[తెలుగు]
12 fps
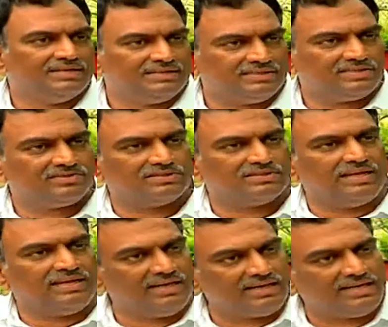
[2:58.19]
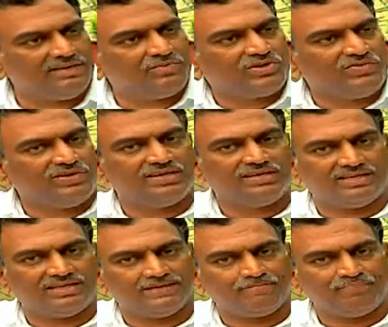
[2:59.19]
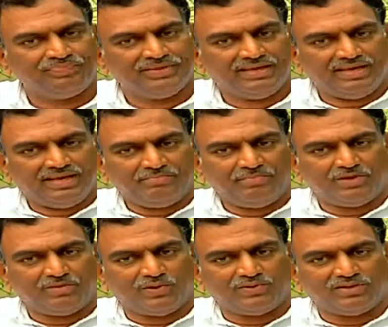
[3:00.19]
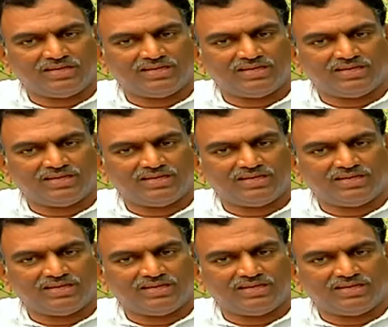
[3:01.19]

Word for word: శక్తి వస్తుంది అన్నిటికంటే ముఖ్యం ఏంటంటే మీకు బరువు తగ్గడం